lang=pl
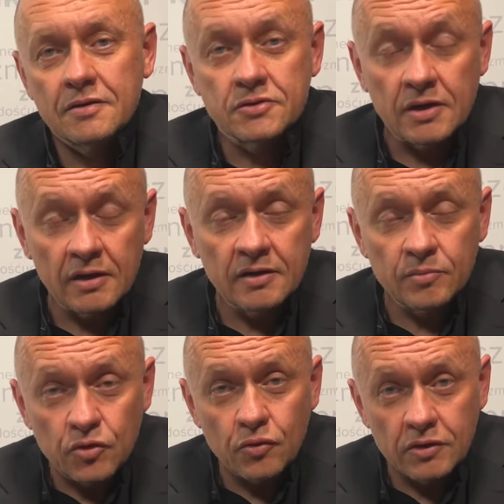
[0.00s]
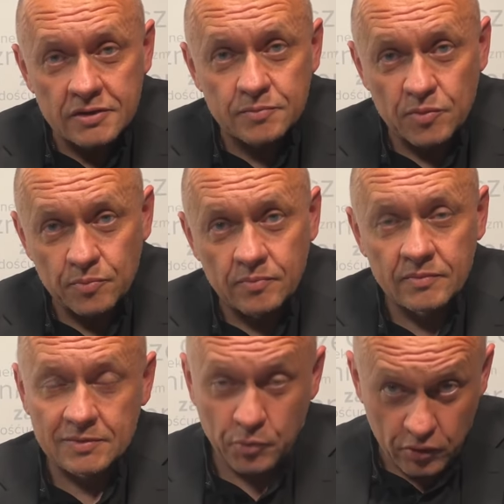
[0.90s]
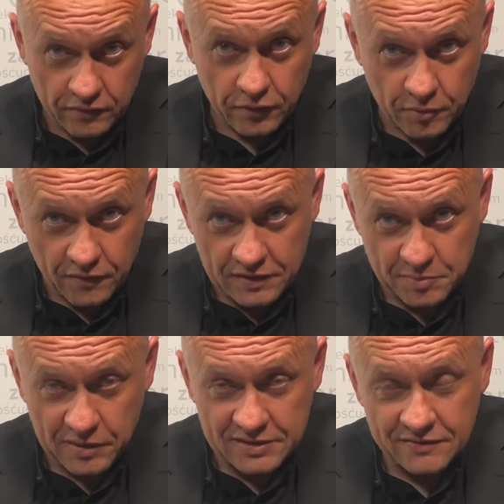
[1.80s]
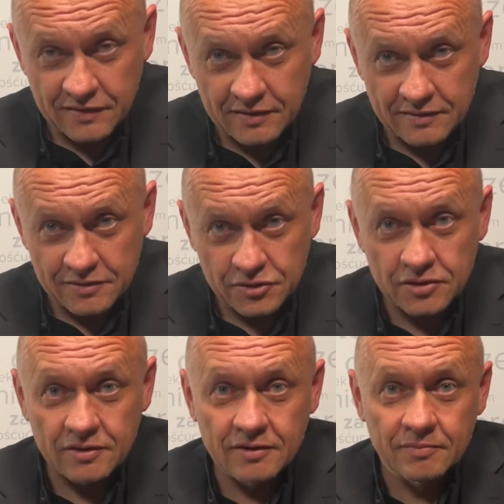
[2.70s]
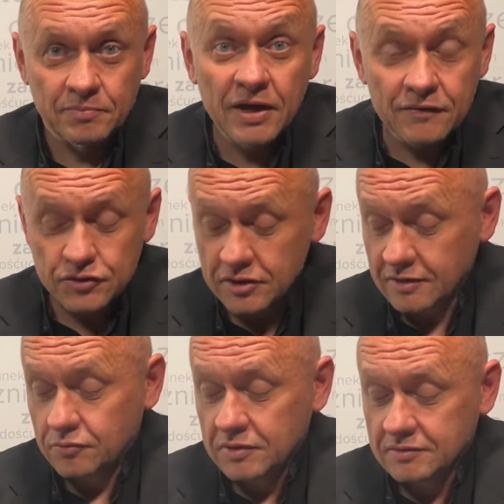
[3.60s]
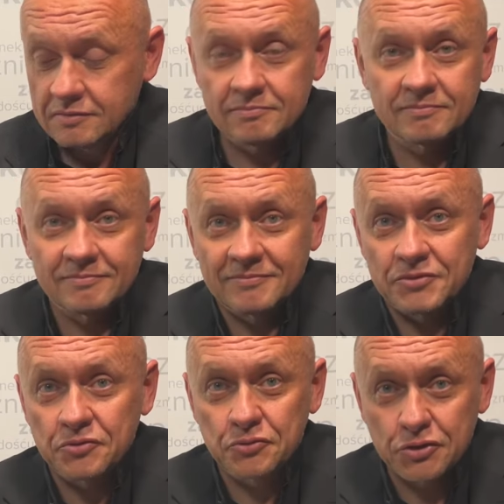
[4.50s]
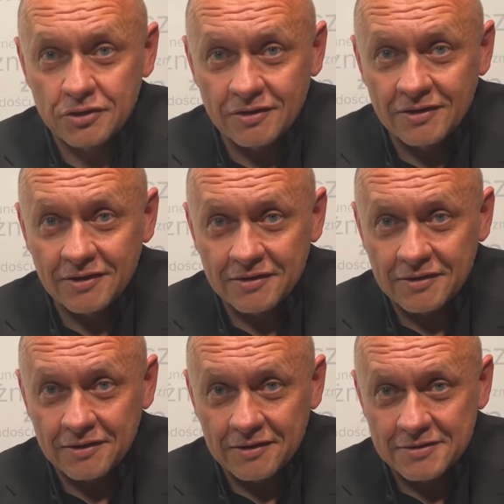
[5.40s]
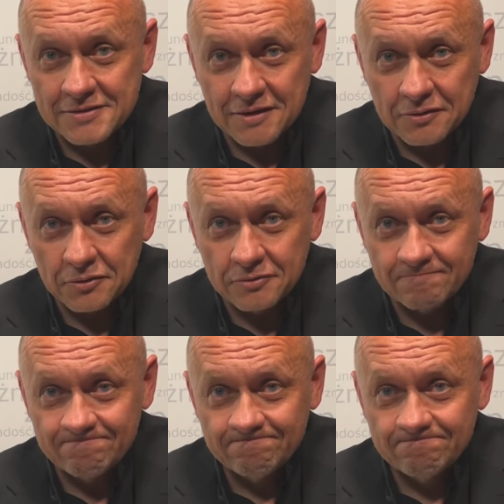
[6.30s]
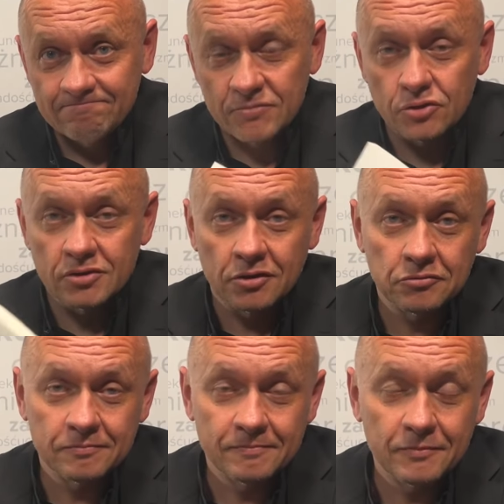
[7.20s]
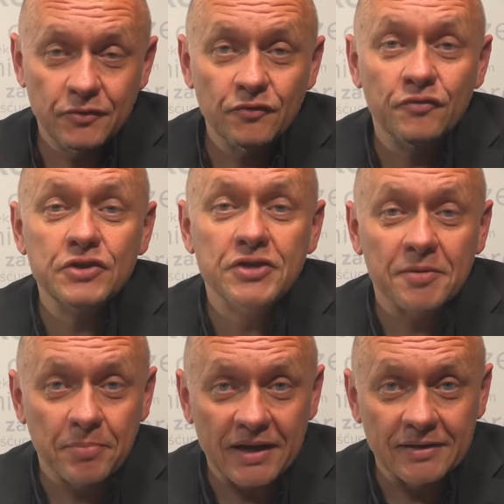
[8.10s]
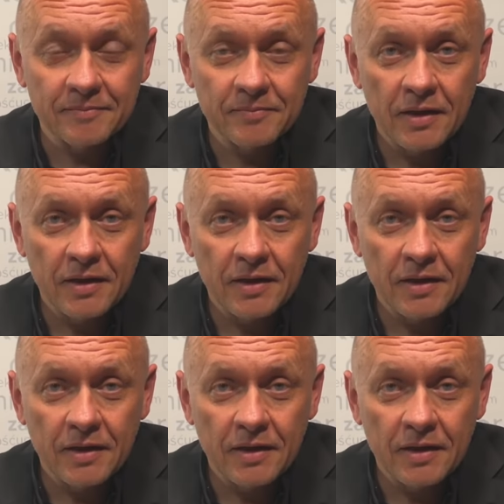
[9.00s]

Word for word: Szalenie miło jest mi mm, poinformować Państwa, że pierwszy nakład książki Irenka Zakron został wyczerpany.